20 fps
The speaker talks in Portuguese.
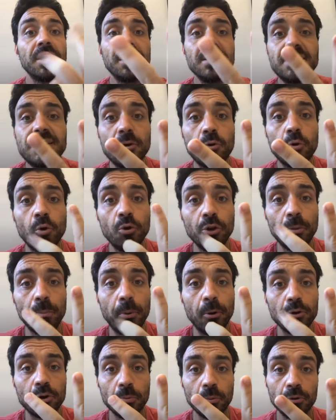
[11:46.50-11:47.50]
E segundo
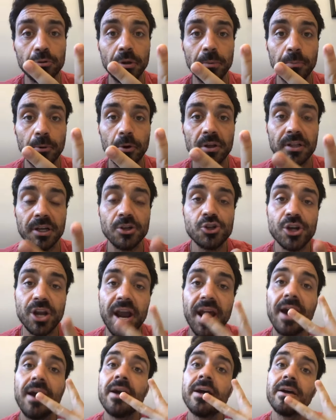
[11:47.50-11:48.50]
ponto muito importante
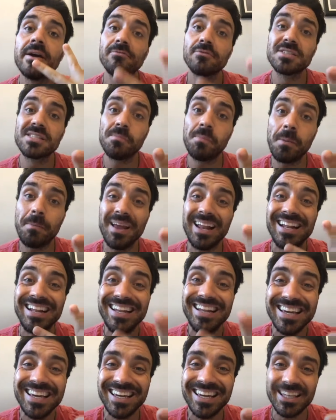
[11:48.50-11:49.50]
é você beber
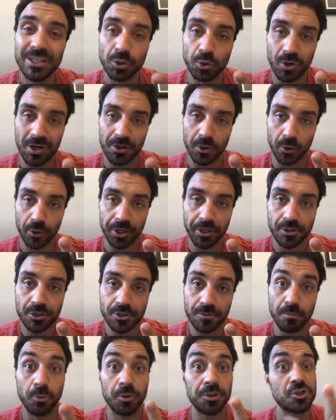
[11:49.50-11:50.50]
líquido à
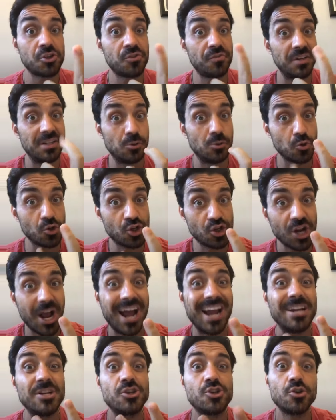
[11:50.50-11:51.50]
noite. Muitas vezes o
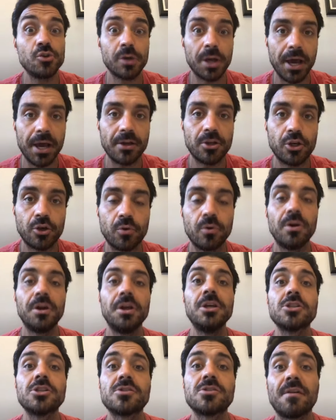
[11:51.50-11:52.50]
chá é diurético,
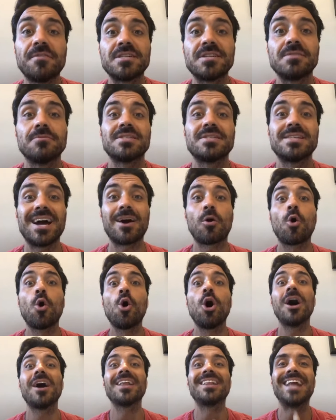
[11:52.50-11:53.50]
isso vai fazer você
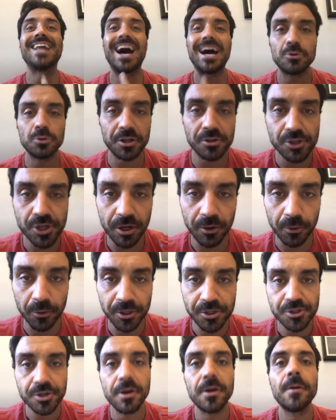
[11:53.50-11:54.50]
acordar durante a
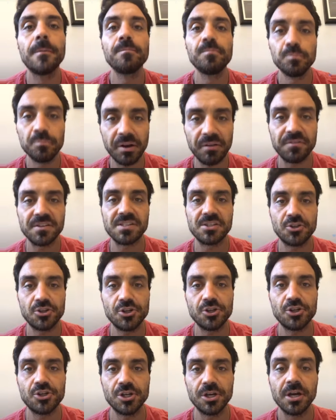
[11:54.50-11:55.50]
noite para fazer
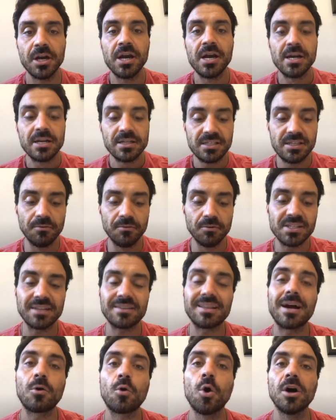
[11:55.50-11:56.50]
xixi. Se você
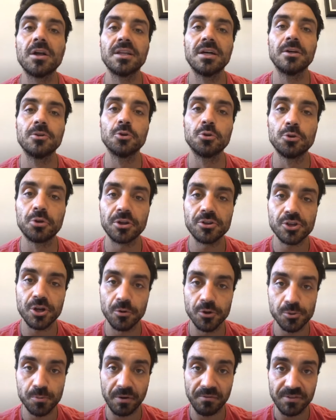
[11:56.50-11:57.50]
está acordando durante a
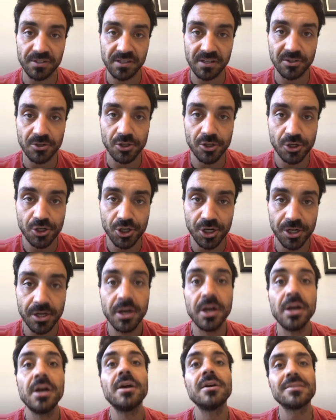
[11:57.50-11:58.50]
noite para fazer xixi,
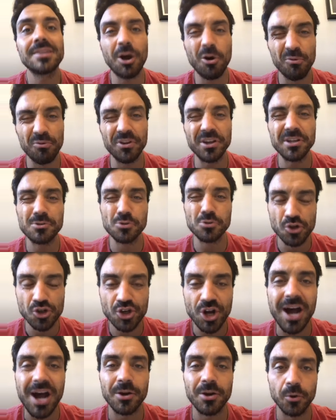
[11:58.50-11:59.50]
talvez o
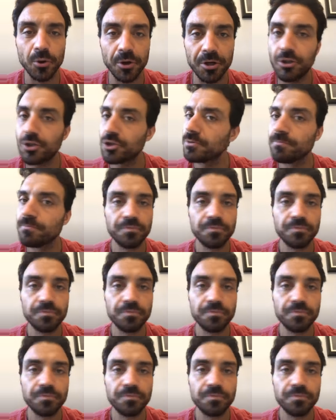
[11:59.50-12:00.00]
chá à noite